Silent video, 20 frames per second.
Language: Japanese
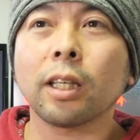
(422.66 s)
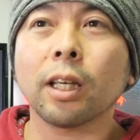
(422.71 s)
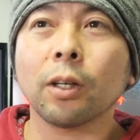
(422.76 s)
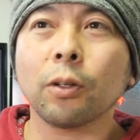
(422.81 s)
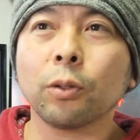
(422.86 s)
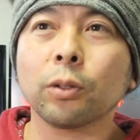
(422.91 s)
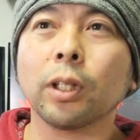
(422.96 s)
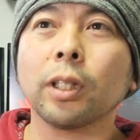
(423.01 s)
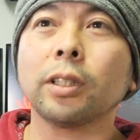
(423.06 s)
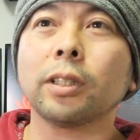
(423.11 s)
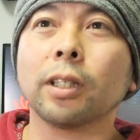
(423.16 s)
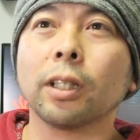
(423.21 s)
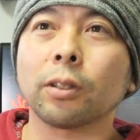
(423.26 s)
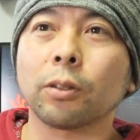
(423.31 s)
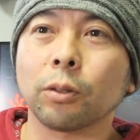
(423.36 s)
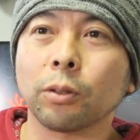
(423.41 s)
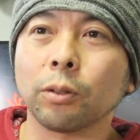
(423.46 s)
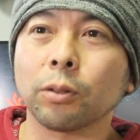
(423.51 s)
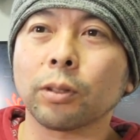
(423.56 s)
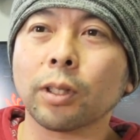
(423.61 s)
験をできた
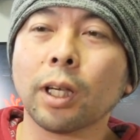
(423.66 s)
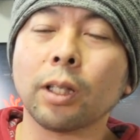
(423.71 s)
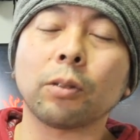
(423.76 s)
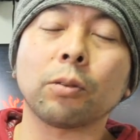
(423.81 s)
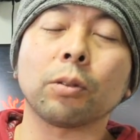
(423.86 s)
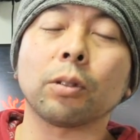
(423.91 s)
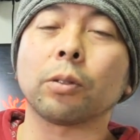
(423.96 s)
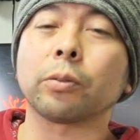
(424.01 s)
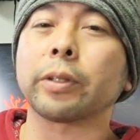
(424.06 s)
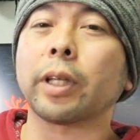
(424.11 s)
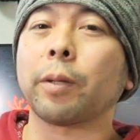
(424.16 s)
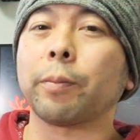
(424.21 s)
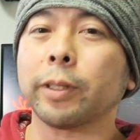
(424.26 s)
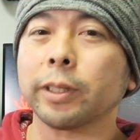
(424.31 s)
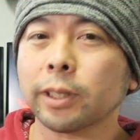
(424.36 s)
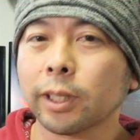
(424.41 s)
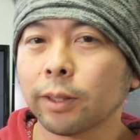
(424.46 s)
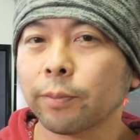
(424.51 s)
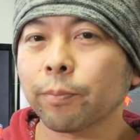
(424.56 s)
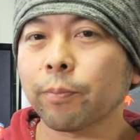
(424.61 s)
というタイトルでござい
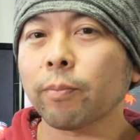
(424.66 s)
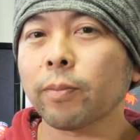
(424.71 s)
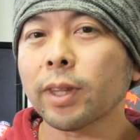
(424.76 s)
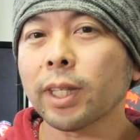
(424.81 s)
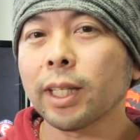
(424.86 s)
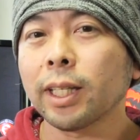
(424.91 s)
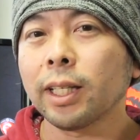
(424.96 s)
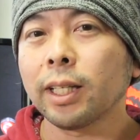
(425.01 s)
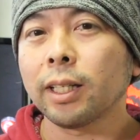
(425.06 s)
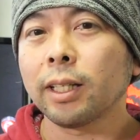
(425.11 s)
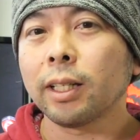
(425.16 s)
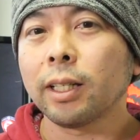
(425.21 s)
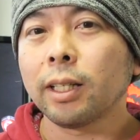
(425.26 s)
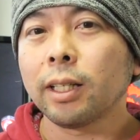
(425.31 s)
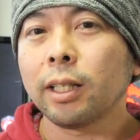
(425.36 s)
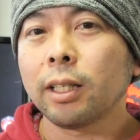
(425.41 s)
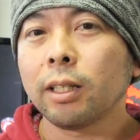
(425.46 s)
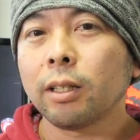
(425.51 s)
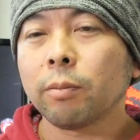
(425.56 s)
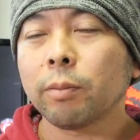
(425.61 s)
ました、
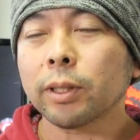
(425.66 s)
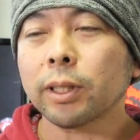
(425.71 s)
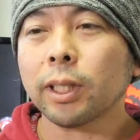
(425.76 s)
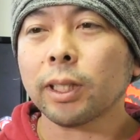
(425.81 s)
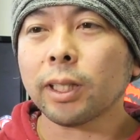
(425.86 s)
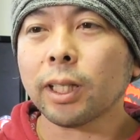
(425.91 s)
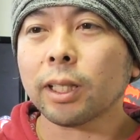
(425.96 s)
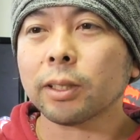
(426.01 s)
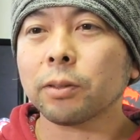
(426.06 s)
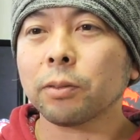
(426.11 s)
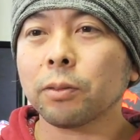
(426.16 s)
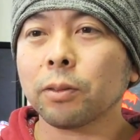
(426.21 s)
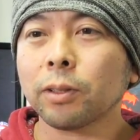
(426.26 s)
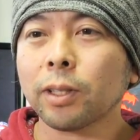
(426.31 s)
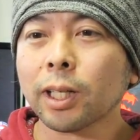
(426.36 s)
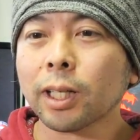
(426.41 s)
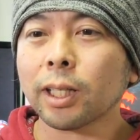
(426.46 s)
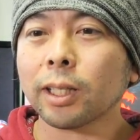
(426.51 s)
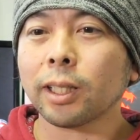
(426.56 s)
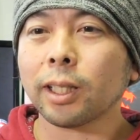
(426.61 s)
まあ、ただその
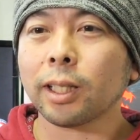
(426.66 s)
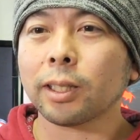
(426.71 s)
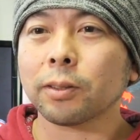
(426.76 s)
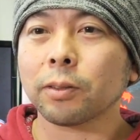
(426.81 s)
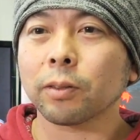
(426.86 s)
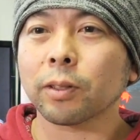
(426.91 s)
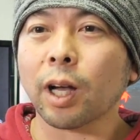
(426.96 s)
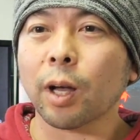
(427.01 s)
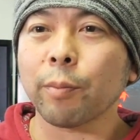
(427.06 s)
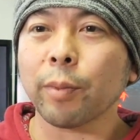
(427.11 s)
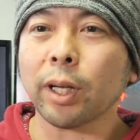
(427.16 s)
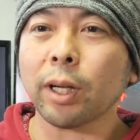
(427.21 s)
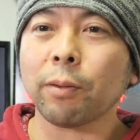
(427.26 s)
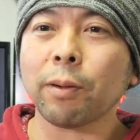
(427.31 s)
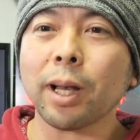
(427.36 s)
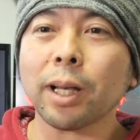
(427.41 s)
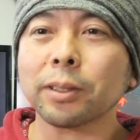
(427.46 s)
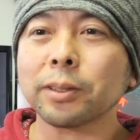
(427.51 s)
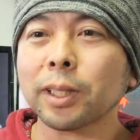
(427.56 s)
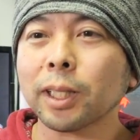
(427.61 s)
中でその
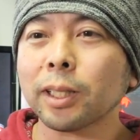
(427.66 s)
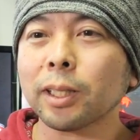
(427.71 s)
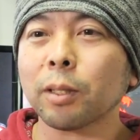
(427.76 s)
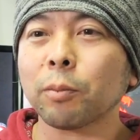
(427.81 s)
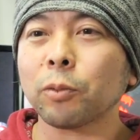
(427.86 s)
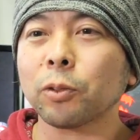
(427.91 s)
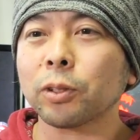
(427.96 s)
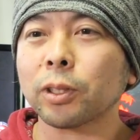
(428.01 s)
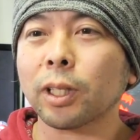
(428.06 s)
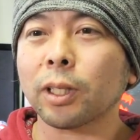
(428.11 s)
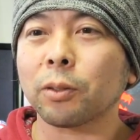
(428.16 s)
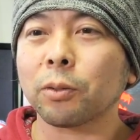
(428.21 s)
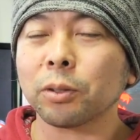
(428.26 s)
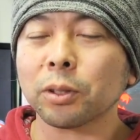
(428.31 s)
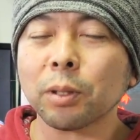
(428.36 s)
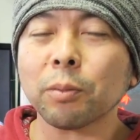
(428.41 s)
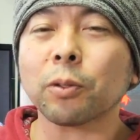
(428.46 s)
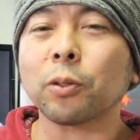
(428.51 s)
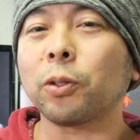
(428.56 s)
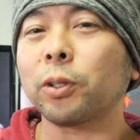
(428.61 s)
カメラワーク的なものでど
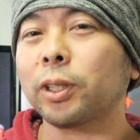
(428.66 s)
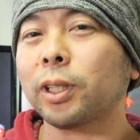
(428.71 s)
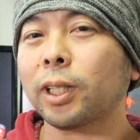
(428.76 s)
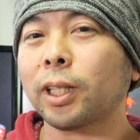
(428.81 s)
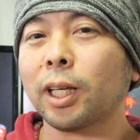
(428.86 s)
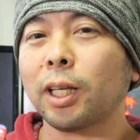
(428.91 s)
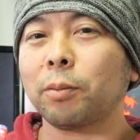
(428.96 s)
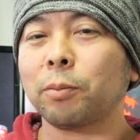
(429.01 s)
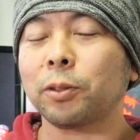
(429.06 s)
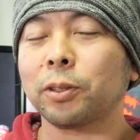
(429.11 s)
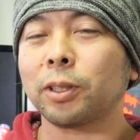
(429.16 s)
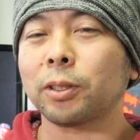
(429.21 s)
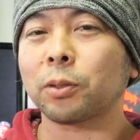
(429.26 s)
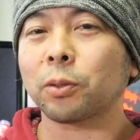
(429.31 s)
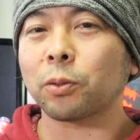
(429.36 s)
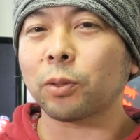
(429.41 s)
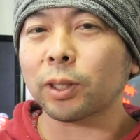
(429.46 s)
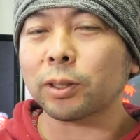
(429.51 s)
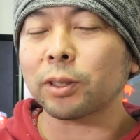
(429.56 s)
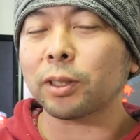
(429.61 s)
うしてもこういったゲームって
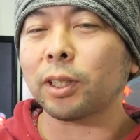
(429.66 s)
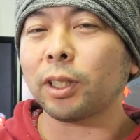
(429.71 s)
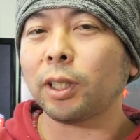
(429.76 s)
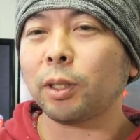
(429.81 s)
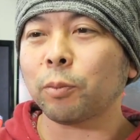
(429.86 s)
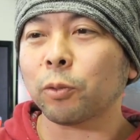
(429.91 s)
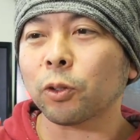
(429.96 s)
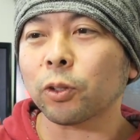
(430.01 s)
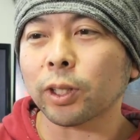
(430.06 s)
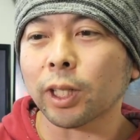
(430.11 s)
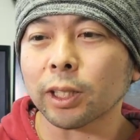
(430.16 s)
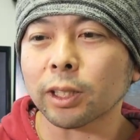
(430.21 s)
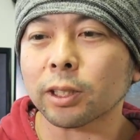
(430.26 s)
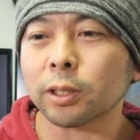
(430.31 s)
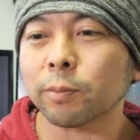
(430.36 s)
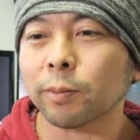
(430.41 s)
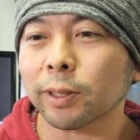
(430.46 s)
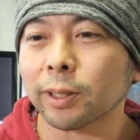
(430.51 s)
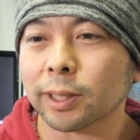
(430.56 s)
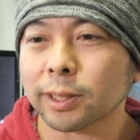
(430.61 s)
そこがつきものになっ
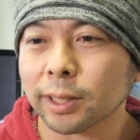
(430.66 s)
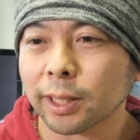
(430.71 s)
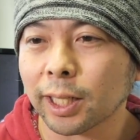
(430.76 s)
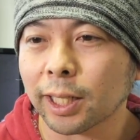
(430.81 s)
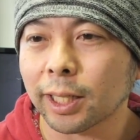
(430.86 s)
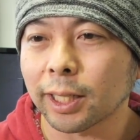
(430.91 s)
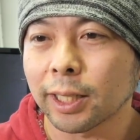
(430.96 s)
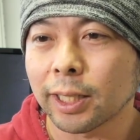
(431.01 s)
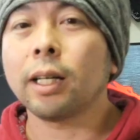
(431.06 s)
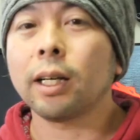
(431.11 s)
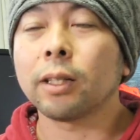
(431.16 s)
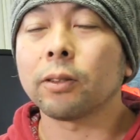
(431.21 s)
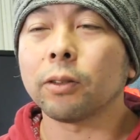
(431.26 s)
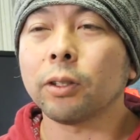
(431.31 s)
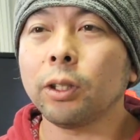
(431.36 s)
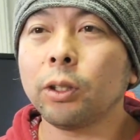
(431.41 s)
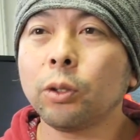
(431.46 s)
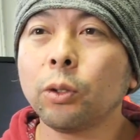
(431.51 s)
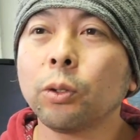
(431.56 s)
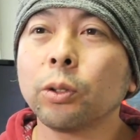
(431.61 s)
てしまうんですがあ
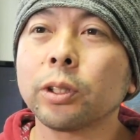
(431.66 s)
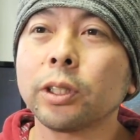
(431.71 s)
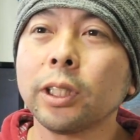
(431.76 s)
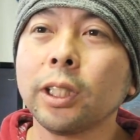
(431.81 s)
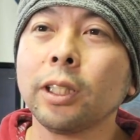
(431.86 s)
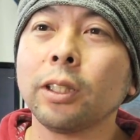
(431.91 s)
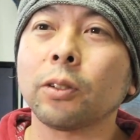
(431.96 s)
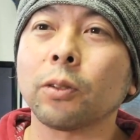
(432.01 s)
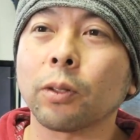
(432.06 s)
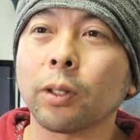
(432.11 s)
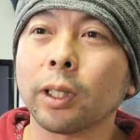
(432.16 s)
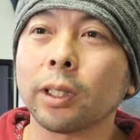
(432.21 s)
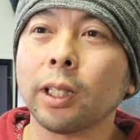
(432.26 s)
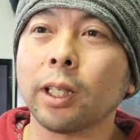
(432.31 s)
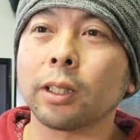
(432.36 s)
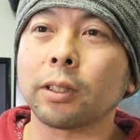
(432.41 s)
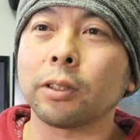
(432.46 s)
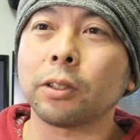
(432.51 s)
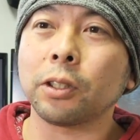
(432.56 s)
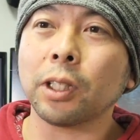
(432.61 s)
の移動シーンとか
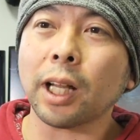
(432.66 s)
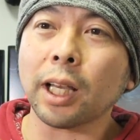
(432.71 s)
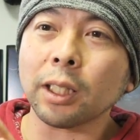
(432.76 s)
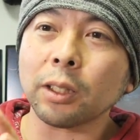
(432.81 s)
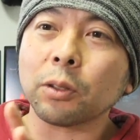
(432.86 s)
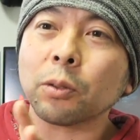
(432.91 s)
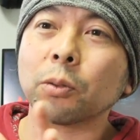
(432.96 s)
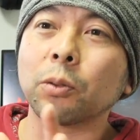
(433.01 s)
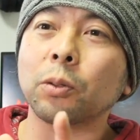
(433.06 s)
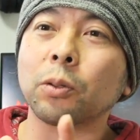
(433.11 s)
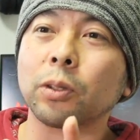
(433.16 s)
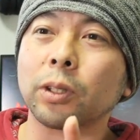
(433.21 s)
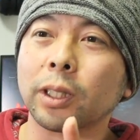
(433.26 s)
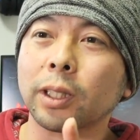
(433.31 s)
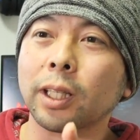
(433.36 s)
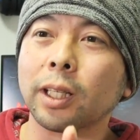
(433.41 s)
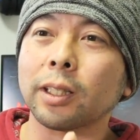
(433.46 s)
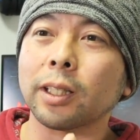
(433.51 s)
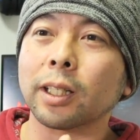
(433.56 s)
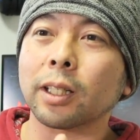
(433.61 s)
で暗いところで
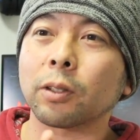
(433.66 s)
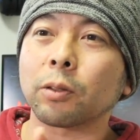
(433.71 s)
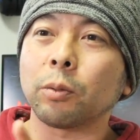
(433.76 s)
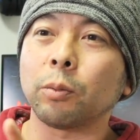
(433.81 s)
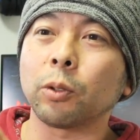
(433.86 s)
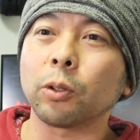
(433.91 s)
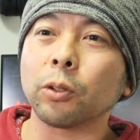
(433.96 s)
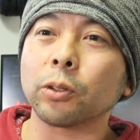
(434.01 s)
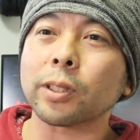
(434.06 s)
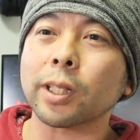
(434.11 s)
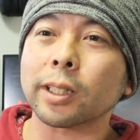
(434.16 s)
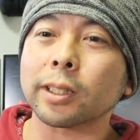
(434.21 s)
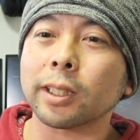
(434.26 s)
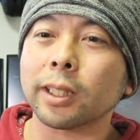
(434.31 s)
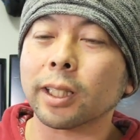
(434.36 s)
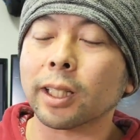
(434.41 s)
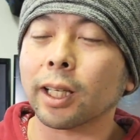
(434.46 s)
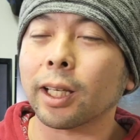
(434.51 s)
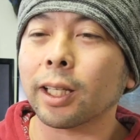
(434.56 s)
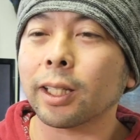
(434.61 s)
ねなんかこう物を探
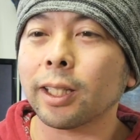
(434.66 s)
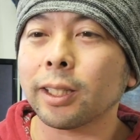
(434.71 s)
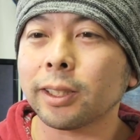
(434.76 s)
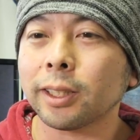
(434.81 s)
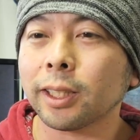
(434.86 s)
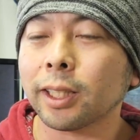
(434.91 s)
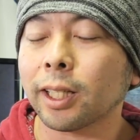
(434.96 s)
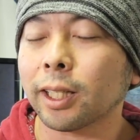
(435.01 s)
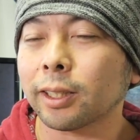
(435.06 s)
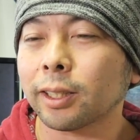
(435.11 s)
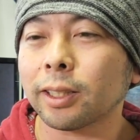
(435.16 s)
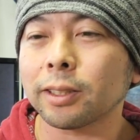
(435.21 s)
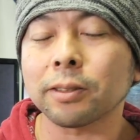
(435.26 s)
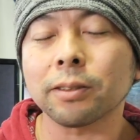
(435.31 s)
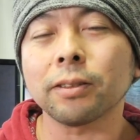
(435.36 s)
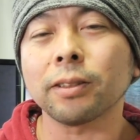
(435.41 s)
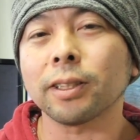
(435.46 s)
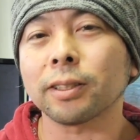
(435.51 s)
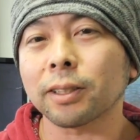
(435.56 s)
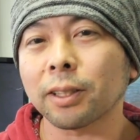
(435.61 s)
さなきゃいけないシーンがあったり
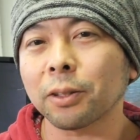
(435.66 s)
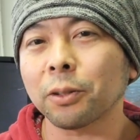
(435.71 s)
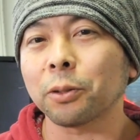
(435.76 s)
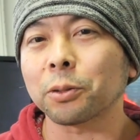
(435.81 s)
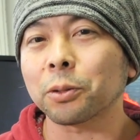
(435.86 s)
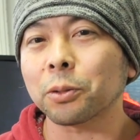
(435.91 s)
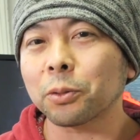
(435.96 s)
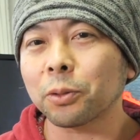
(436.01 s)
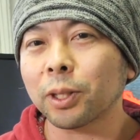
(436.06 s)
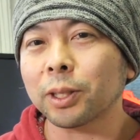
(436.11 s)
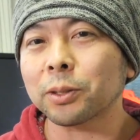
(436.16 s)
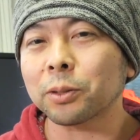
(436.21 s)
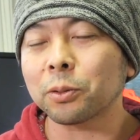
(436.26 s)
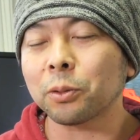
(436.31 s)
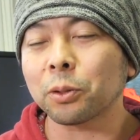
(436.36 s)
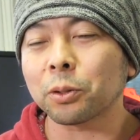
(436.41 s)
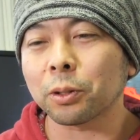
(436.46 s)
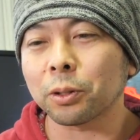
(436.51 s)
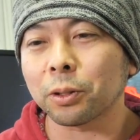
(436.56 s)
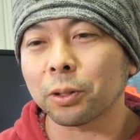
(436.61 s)
するんですけどそこがす
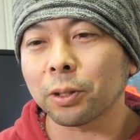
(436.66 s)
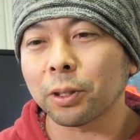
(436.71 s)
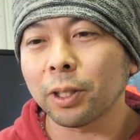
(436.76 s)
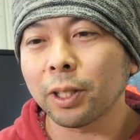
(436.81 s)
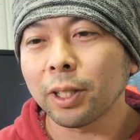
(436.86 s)
ごく